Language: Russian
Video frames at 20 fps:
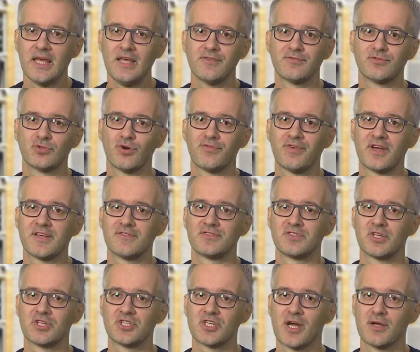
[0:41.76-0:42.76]
и вновь они
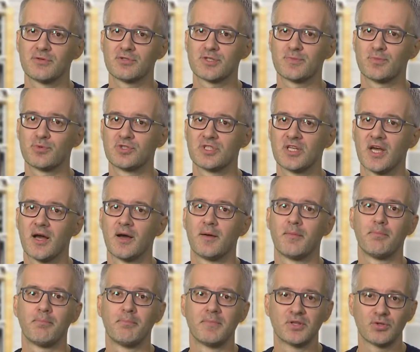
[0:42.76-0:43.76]
встречаются спустя
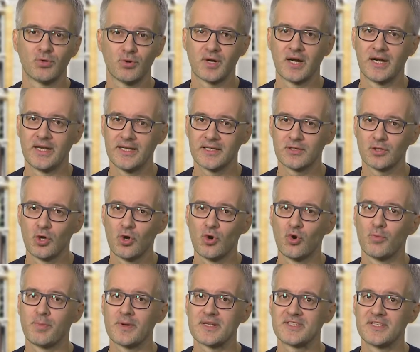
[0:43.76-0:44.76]
много лет
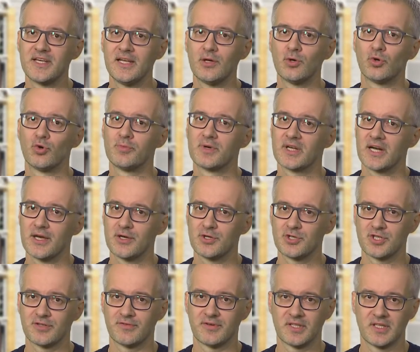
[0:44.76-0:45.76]
у постели
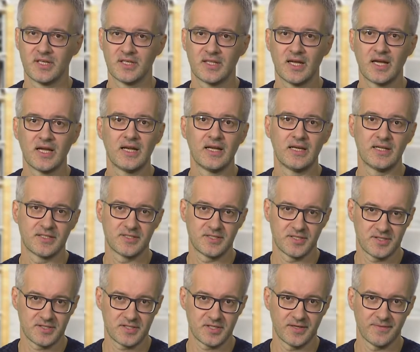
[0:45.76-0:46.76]
умирающего деда Ли
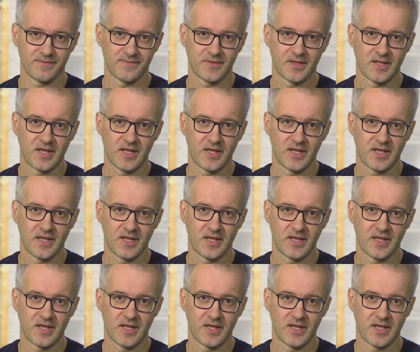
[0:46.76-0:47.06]
Цзи.